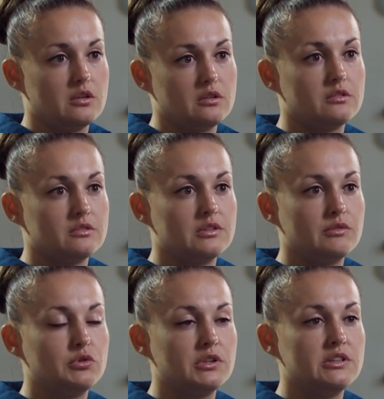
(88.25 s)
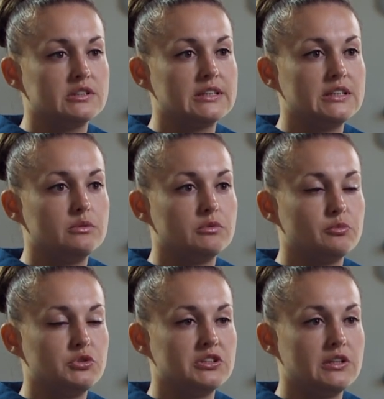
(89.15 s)
э, довольно неизгладимое
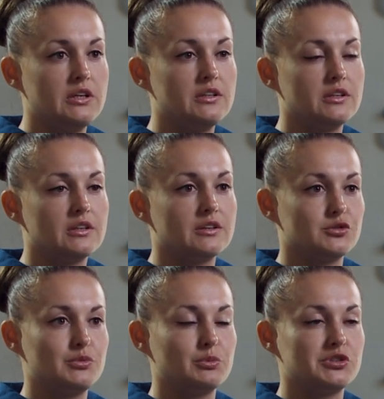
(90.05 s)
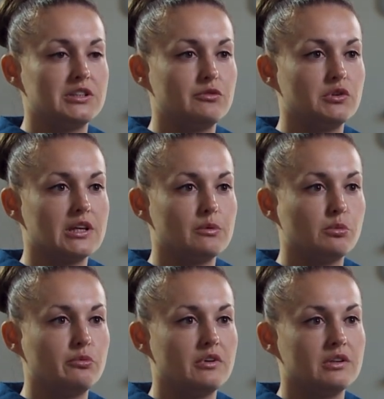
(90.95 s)
впечатление, особенно после того, как я
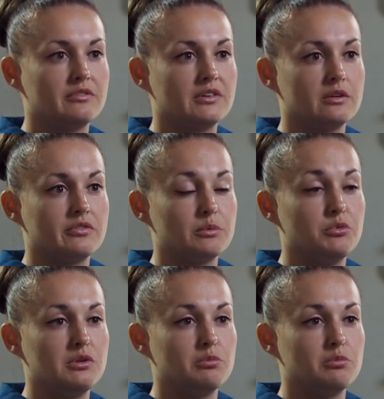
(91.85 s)
побывала в, в кабине